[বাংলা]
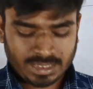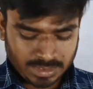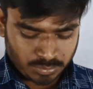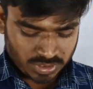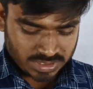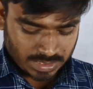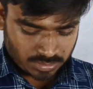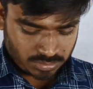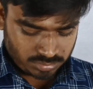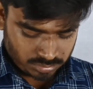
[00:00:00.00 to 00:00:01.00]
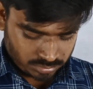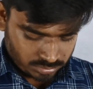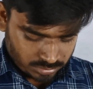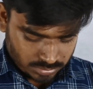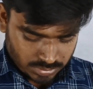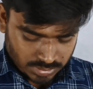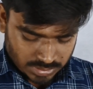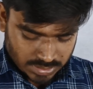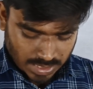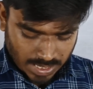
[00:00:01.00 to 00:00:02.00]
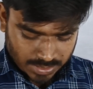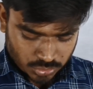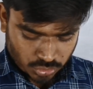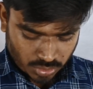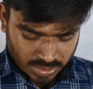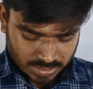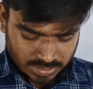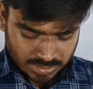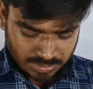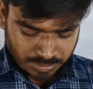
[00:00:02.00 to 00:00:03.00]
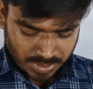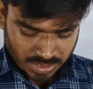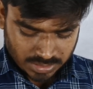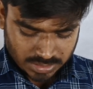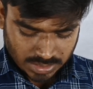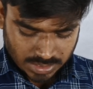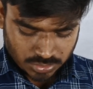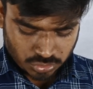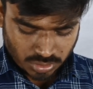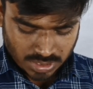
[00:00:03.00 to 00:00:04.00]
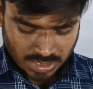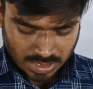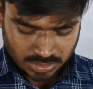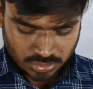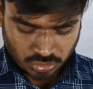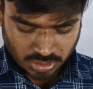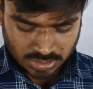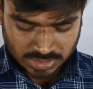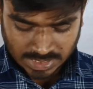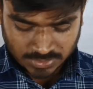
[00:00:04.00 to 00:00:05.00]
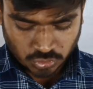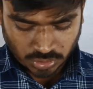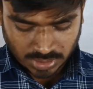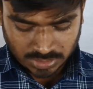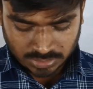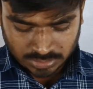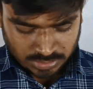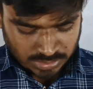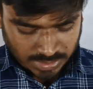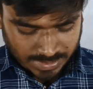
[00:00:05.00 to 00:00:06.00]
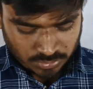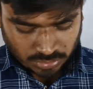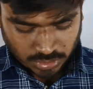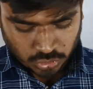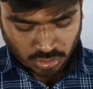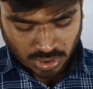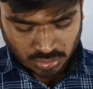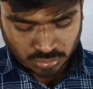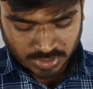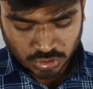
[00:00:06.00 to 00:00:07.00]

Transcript: কি বলেছে দেখো চার ছয় তিন পাঁচ চার ছয় আট ছয় চার ছয় এই তত্ত্বের সংখ্যাগুরু মান